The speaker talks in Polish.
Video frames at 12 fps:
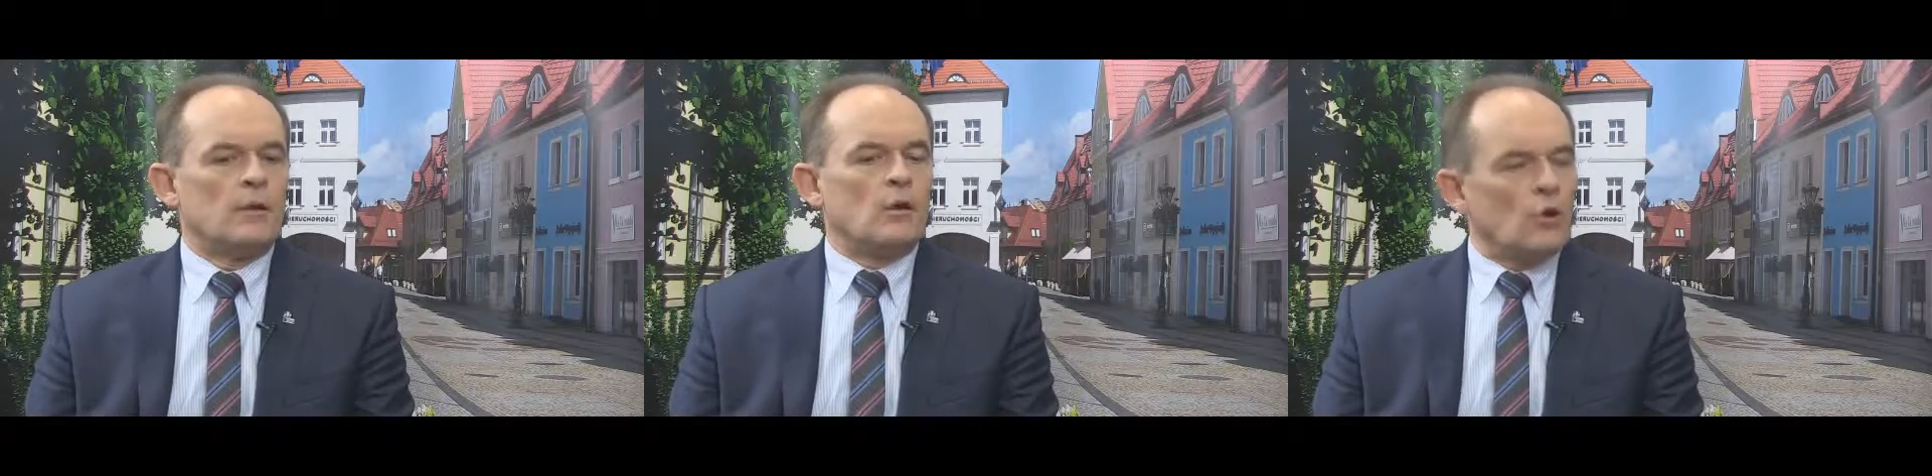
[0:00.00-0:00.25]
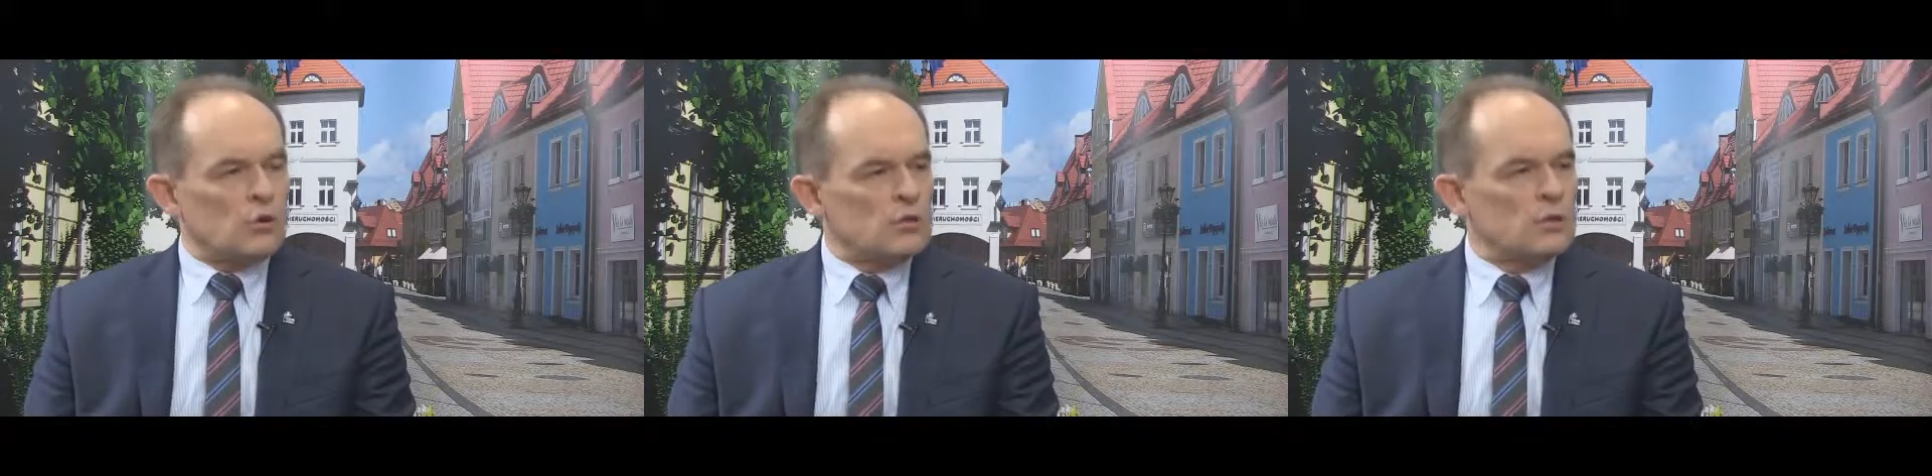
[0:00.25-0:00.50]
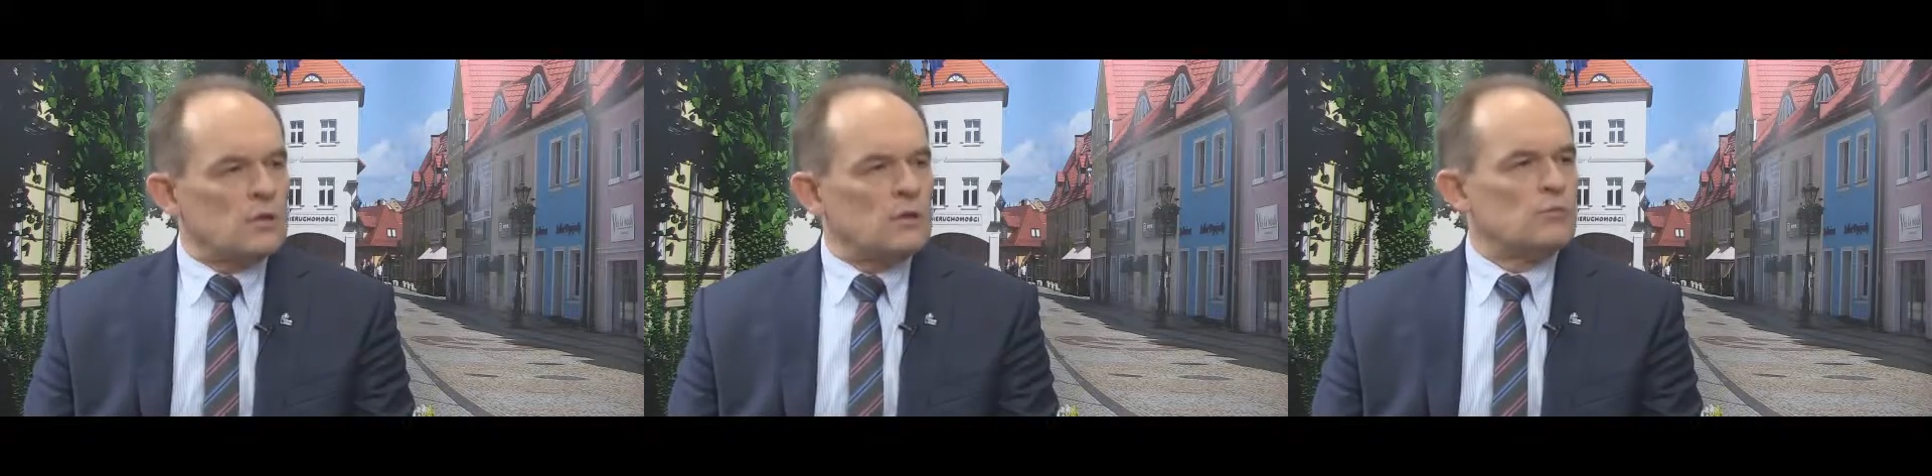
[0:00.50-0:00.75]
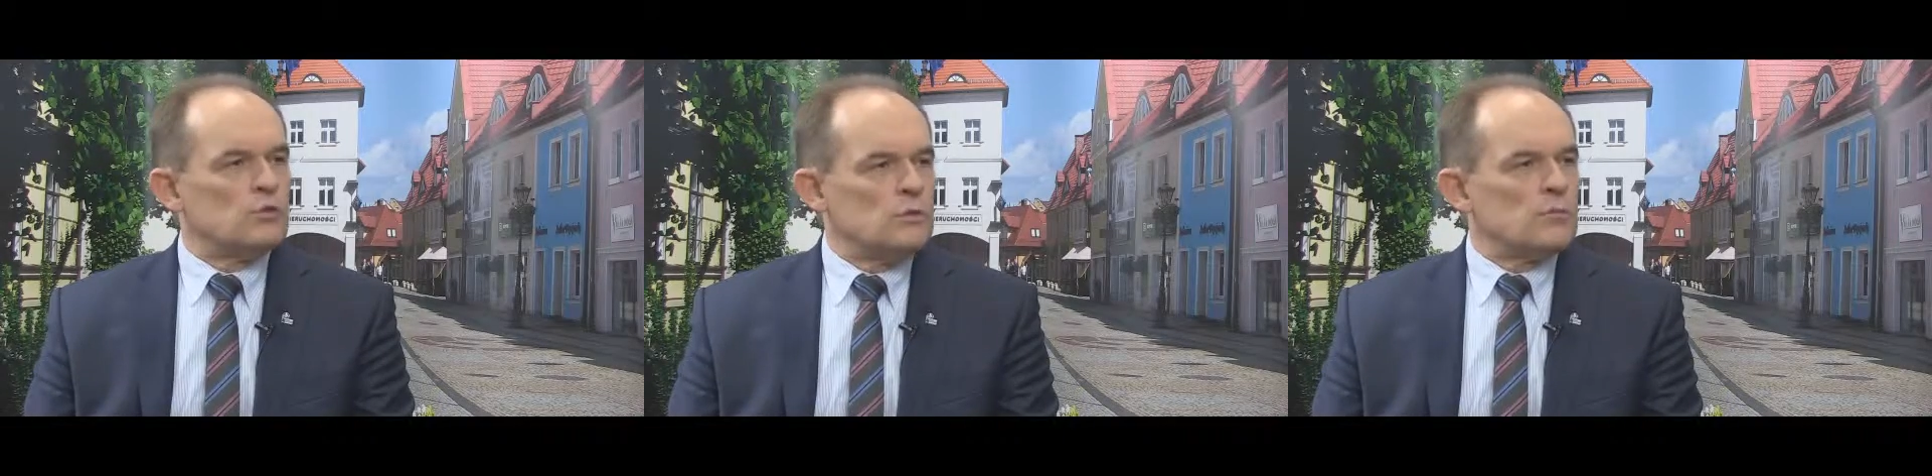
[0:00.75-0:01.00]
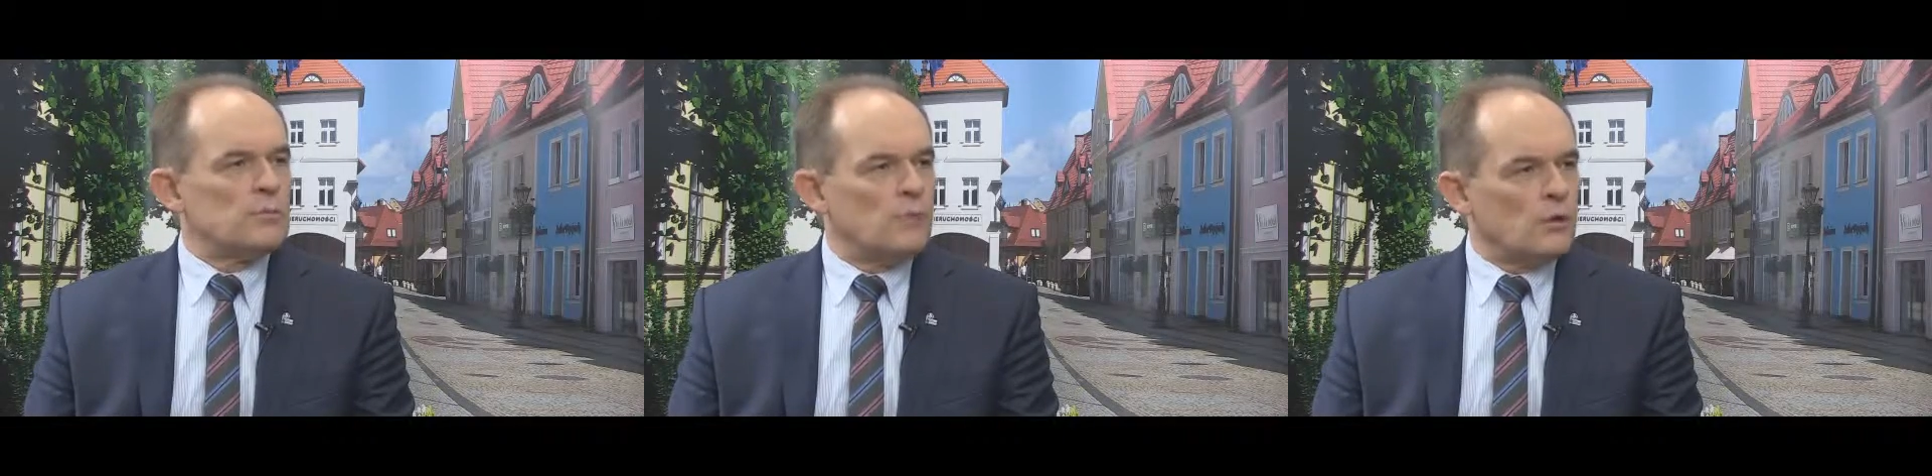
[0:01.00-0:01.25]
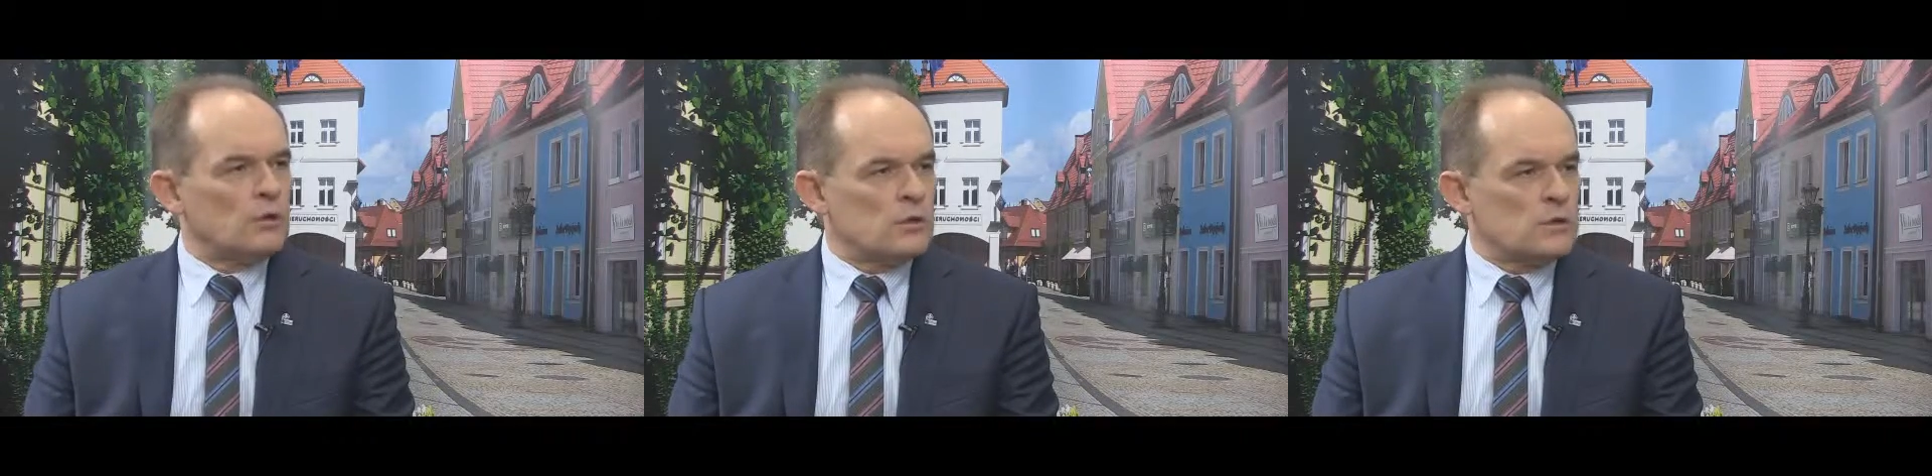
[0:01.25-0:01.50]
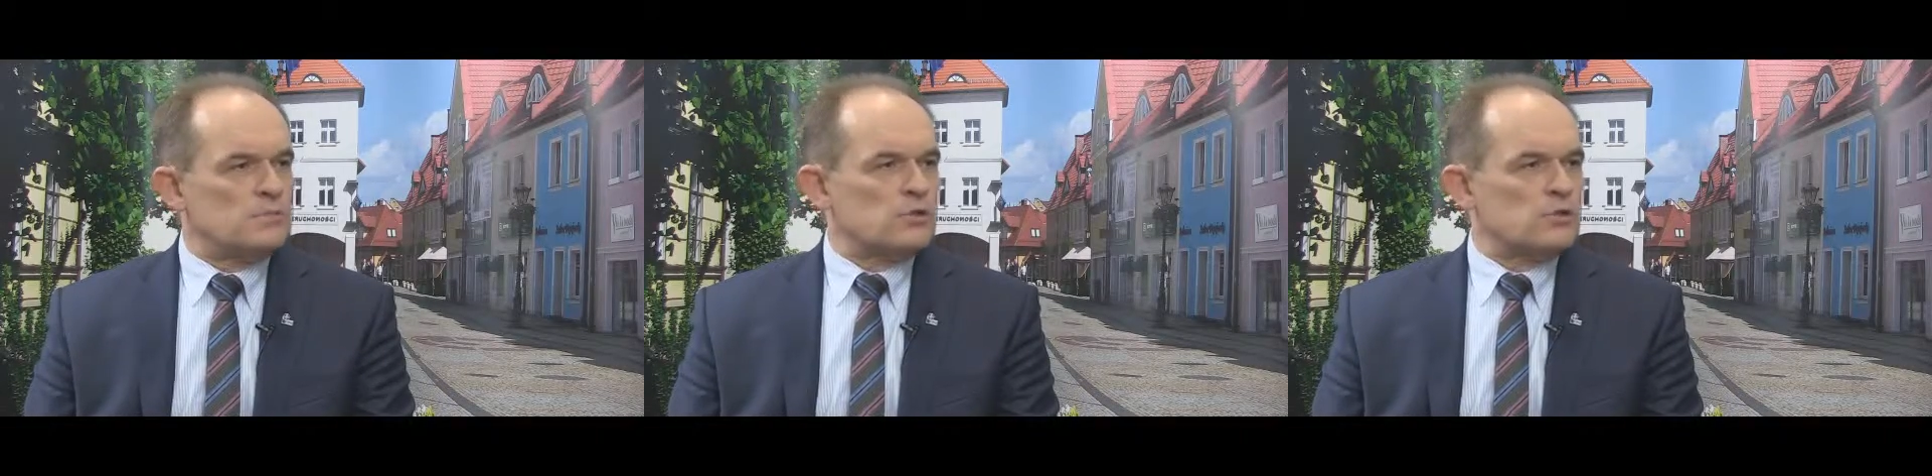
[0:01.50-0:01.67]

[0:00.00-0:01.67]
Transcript: koszty musimy pokryć